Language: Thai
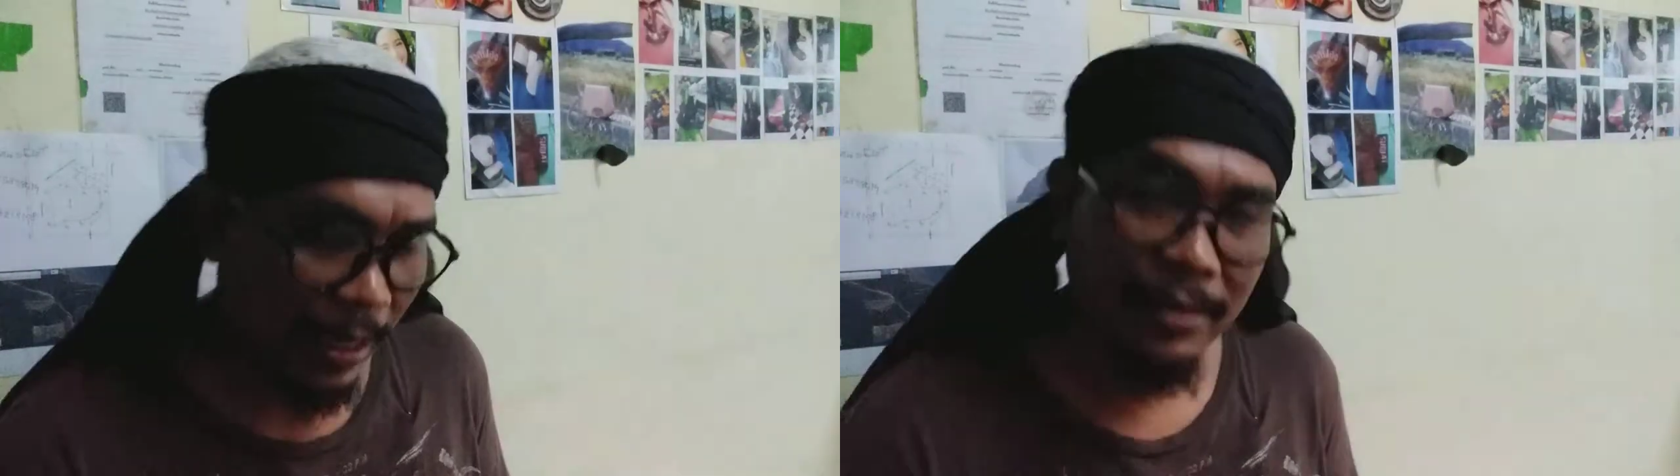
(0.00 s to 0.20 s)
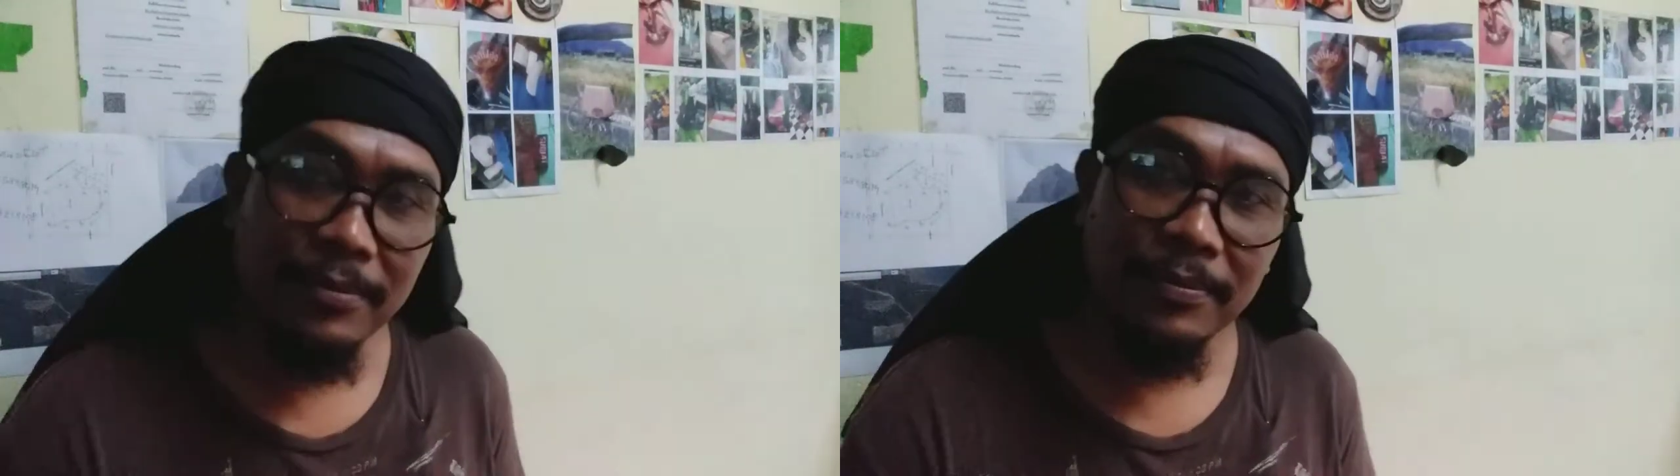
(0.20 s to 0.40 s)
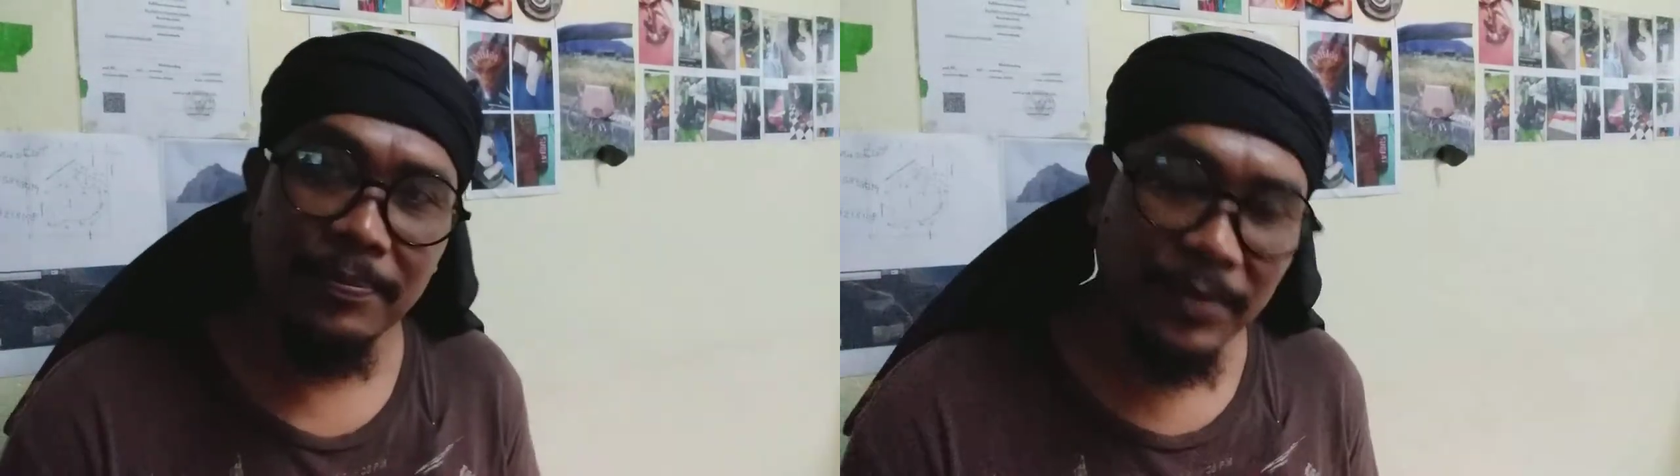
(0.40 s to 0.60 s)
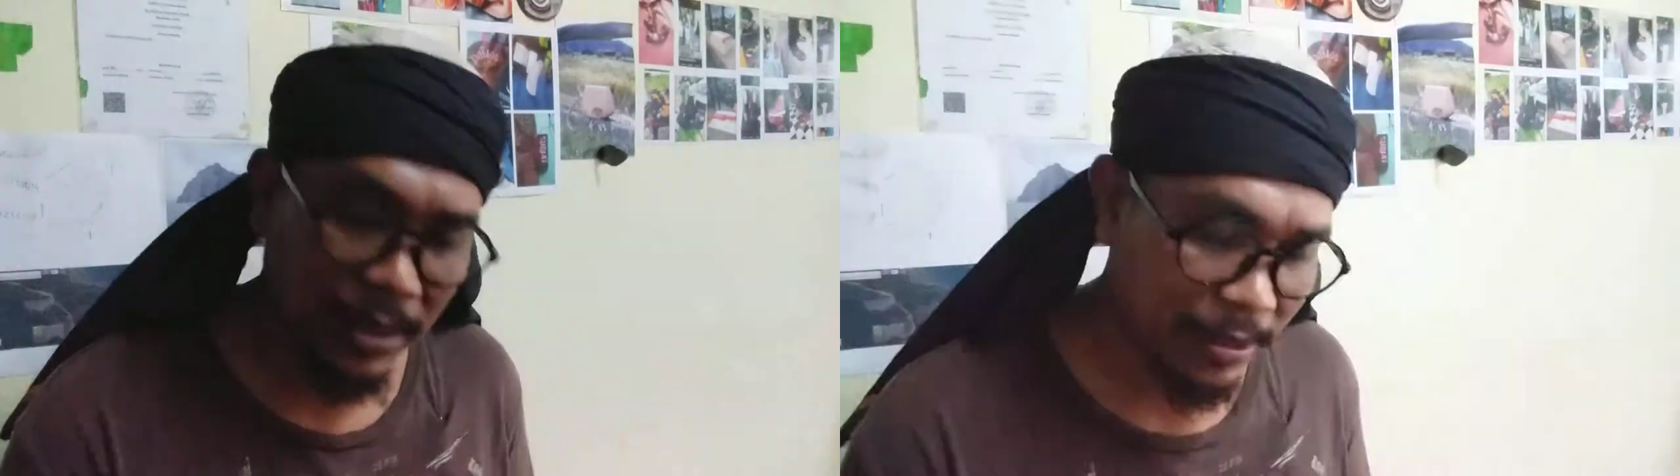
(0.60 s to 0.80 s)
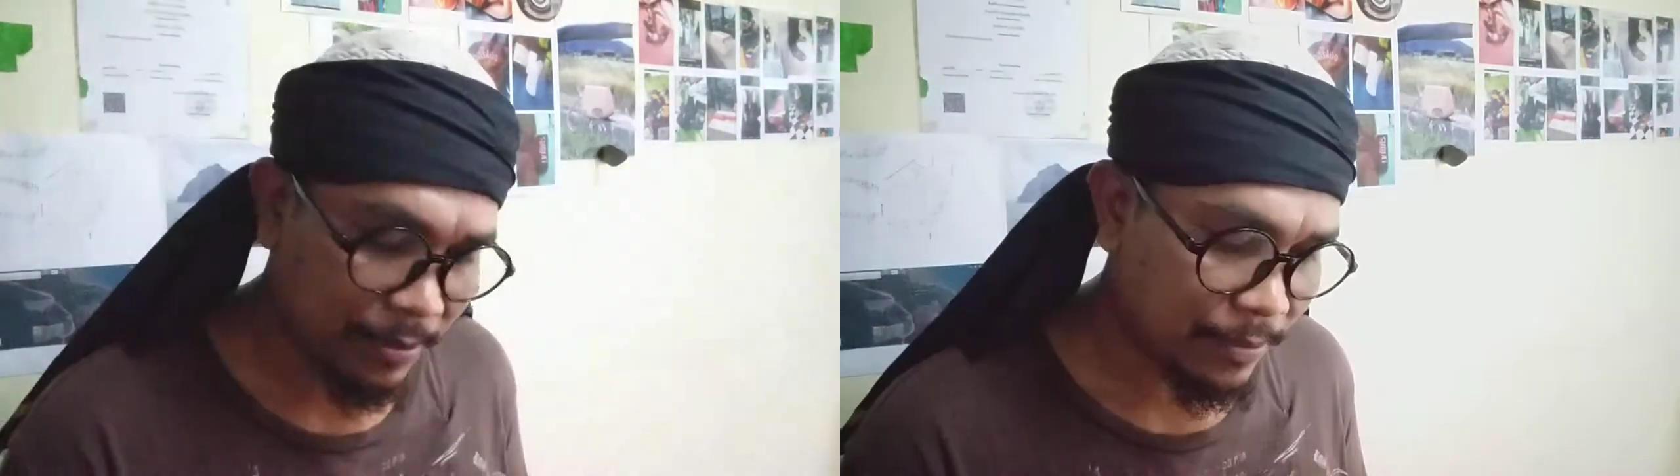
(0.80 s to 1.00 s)
นะซึ่
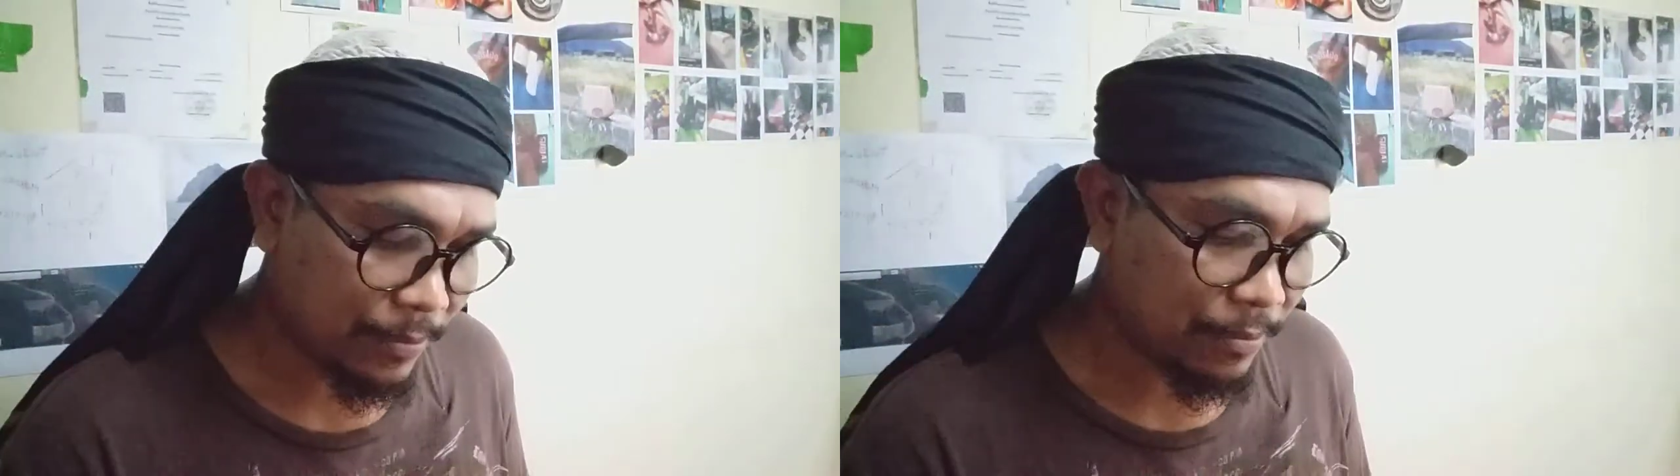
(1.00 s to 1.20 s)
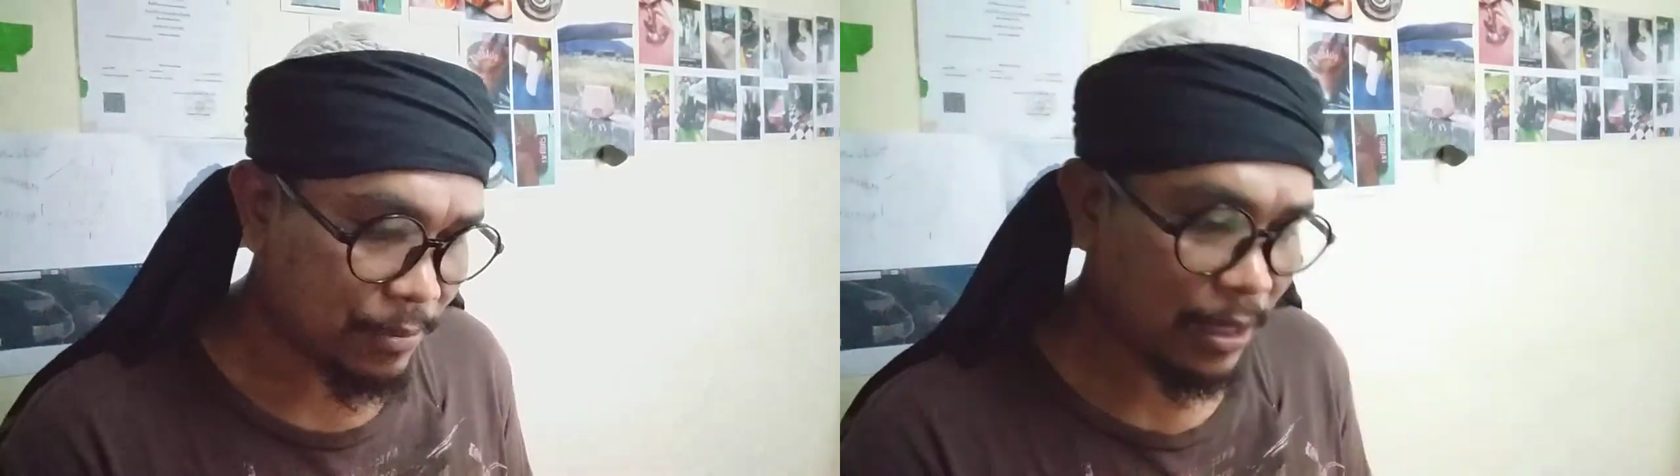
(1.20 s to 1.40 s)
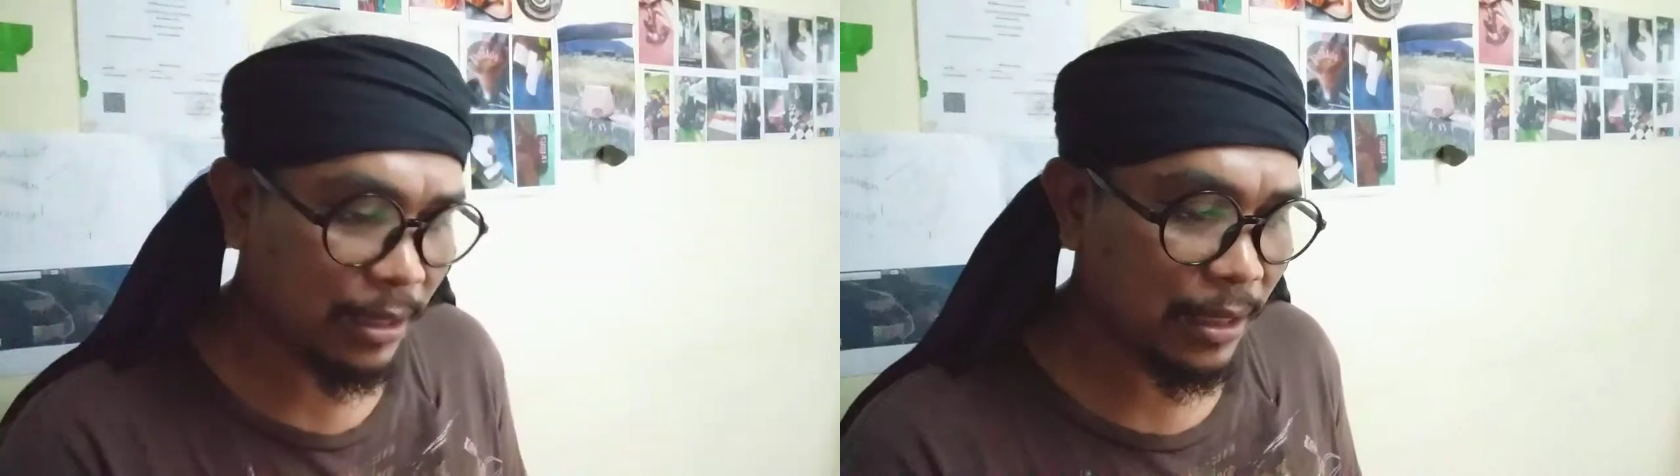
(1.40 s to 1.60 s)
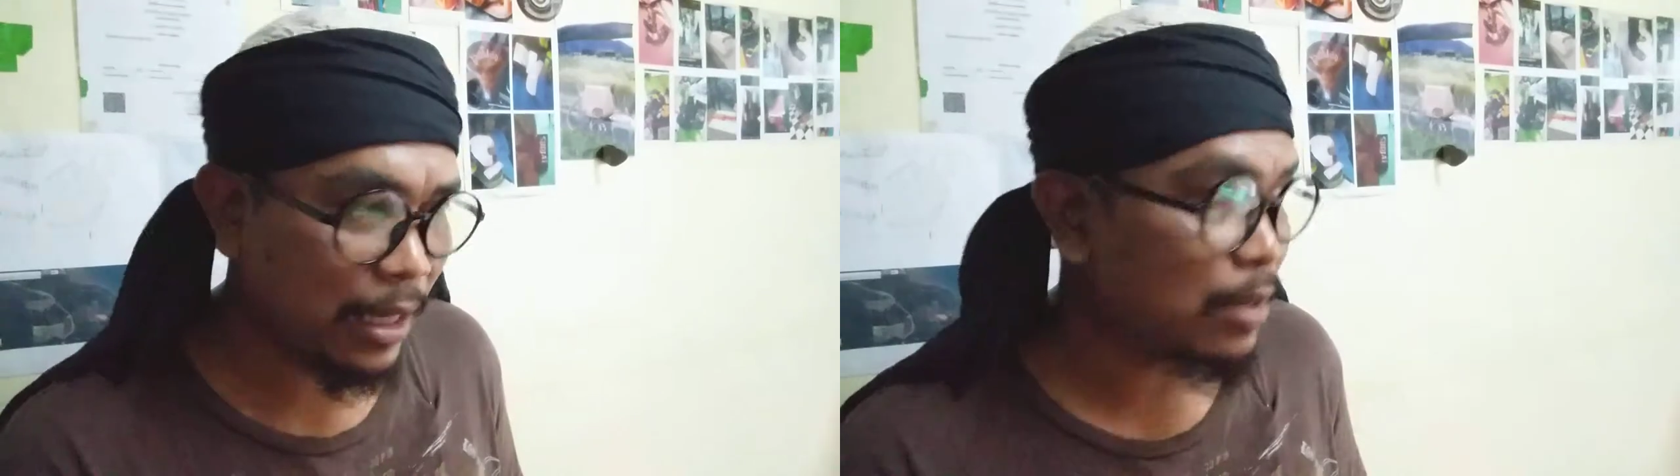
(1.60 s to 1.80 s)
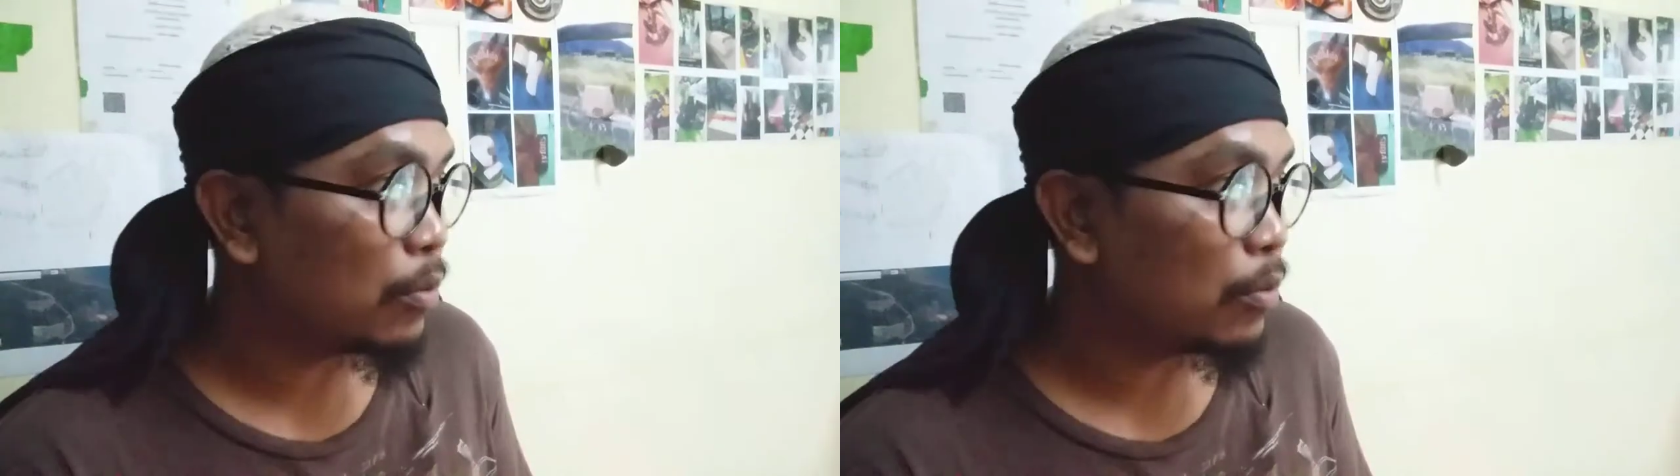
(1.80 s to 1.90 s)
งบางก็จะให้